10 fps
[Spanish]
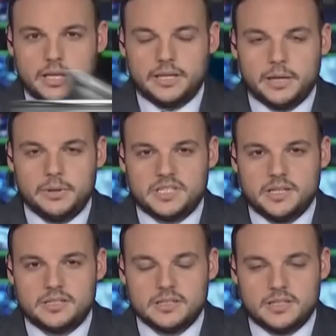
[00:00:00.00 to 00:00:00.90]
Tantas
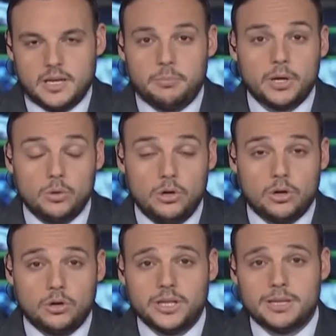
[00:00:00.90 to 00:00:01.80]
veces se
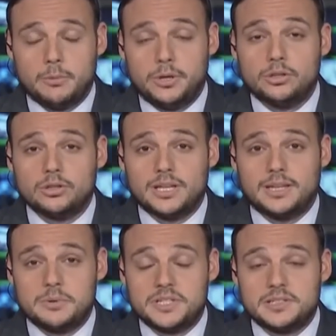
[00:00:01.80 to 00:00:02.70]
especuló con este momento,
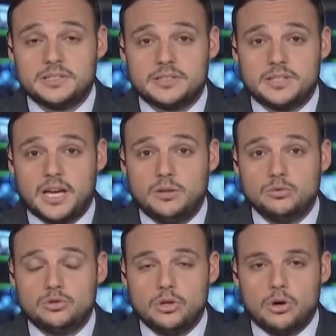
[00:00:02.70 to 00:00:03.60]
tantas veces se
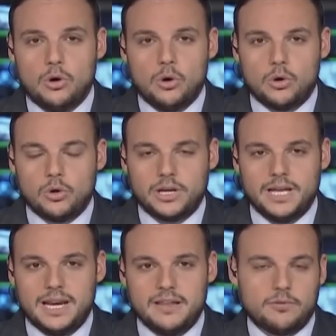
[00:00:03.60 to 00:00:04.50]
anunció o
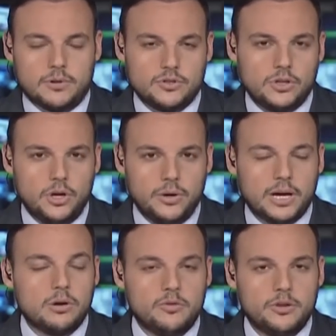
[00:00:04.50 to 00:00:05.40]
corría la información y no
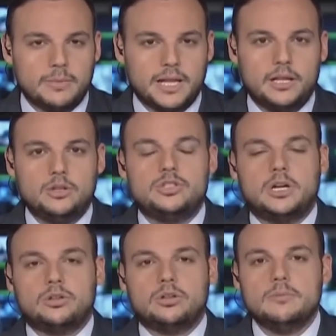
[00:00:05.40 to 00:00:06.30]
era confirmada. Lo
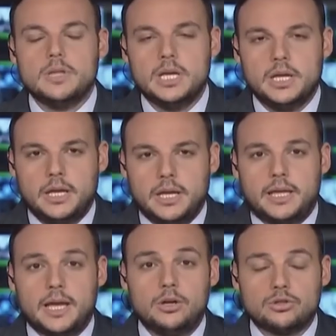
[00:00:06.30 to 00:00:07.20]
cierto es
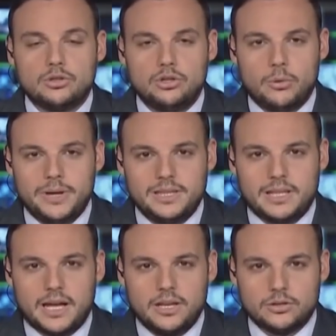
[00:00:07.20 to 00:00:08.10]
que a los
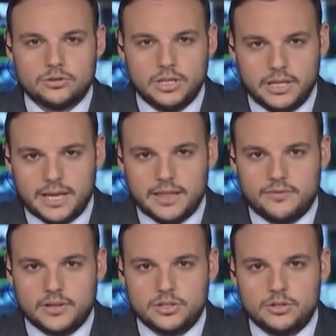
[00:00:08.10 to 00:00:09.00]
90 años de
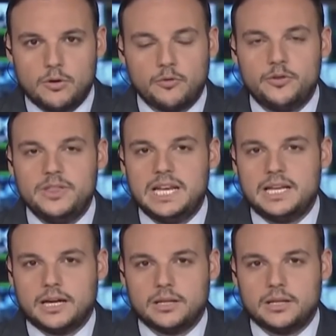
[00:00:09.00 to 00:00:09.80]
edad falleció Fidel